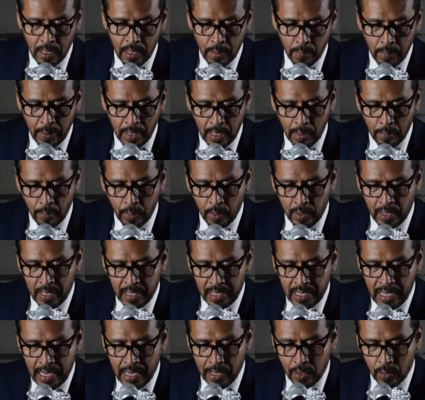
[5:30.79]
para poder
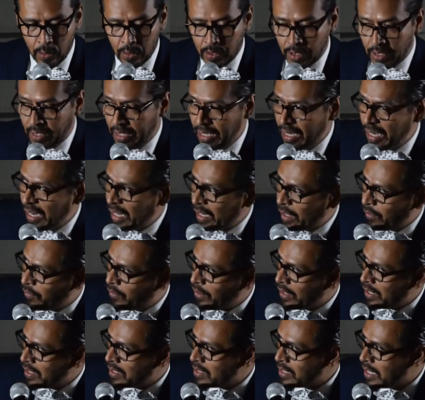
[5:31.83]
guiarnos cerca de la
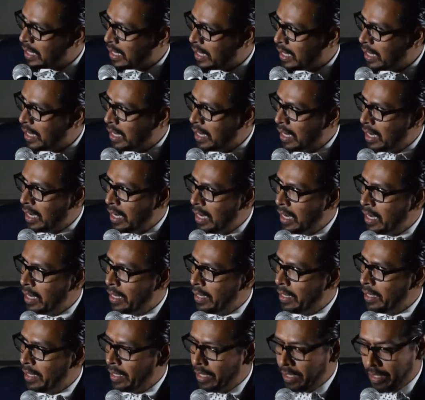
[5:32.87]
referencia
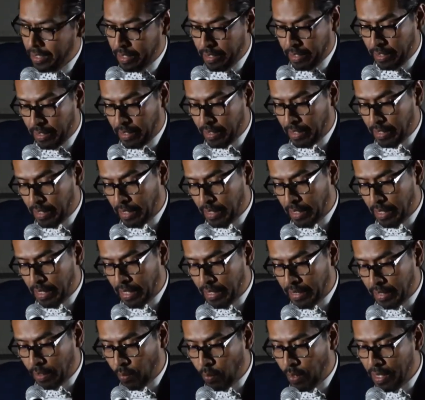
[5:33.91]
eh,
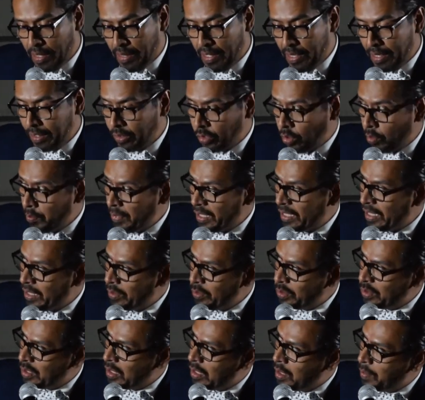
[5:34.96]
adecuada anatómica a
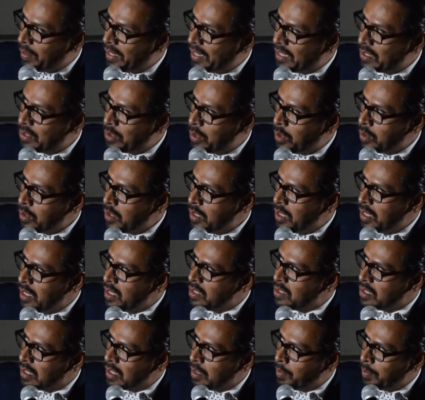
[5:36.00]
nuestra navegación.
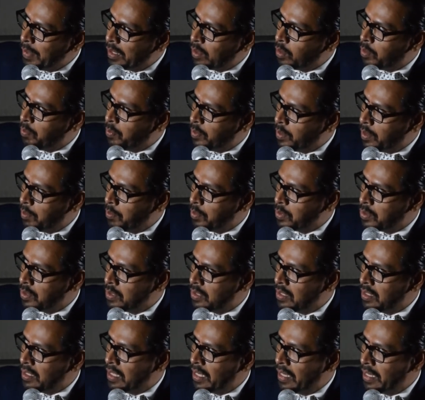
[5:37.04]
Sin embargo, podemos
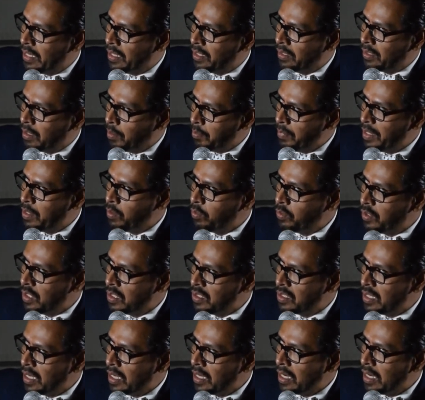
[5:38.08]
también
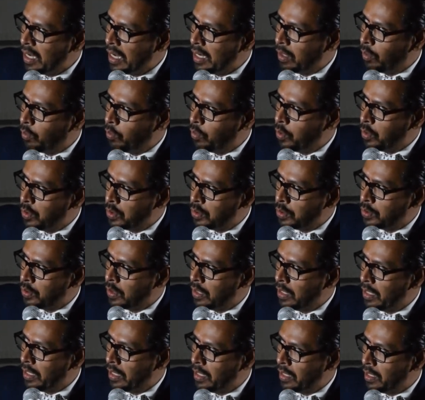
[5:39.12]
utilizar algunos
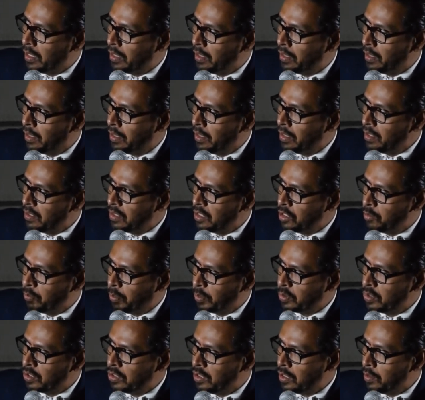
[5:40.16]

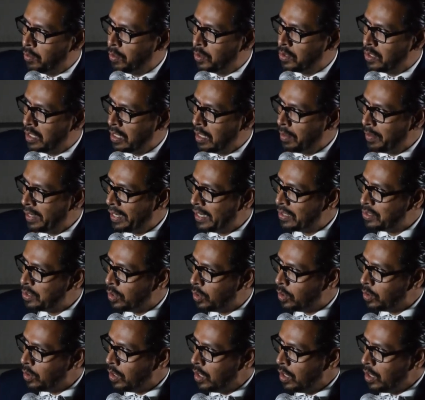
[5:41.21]
dispositivos de
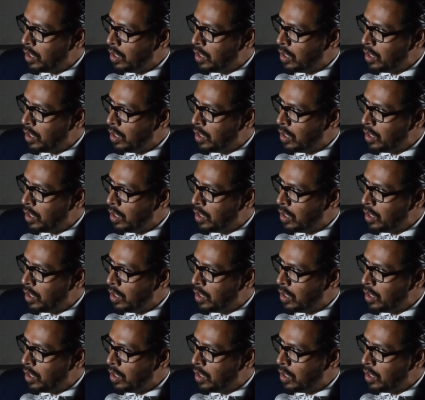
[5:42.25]
navegación